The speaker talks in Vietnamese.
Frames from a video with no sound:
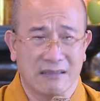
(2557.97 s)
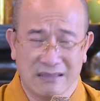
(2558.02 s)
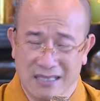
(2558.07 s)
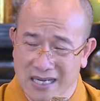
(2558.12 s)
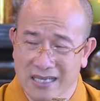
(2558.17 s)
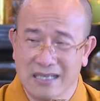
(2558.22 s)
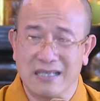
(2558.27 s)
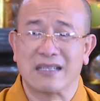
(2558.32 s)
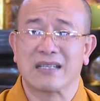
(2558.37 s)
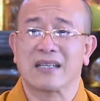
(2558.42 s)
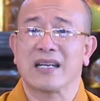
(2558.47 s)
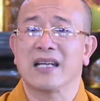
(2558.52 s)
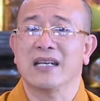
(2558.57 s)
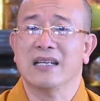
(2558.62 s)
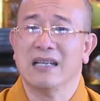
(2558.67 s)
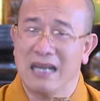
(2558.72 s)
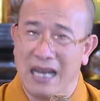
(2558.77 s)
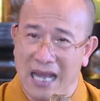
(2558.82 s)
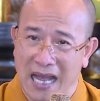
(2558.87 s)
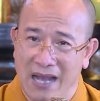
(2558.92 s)
chết đến
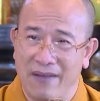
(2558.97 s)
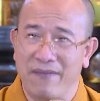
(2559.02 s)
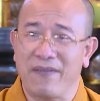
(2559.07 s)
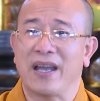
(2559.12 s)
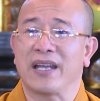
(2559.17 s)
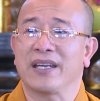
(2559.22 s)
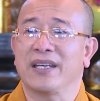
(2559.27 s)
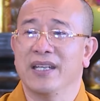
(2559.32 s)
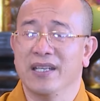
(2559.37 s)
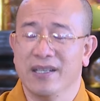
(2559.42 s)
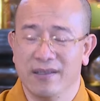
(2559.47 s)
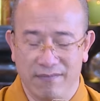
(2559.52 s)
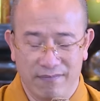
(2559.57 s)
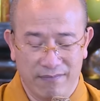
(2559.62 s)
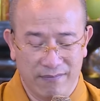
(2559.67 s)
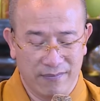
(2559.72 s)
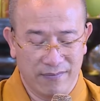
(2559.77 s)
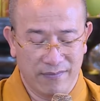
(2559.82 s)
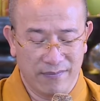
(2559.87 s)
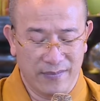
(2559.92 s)
là phải đi
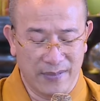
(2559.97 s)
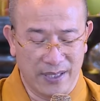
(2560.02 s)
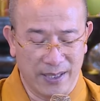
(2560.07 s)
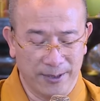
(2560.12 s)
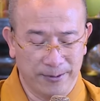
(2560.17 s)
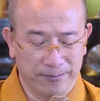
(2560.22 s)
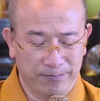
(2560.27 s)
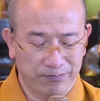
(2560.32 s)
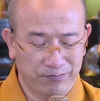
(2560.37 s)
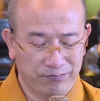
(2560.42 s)
đấy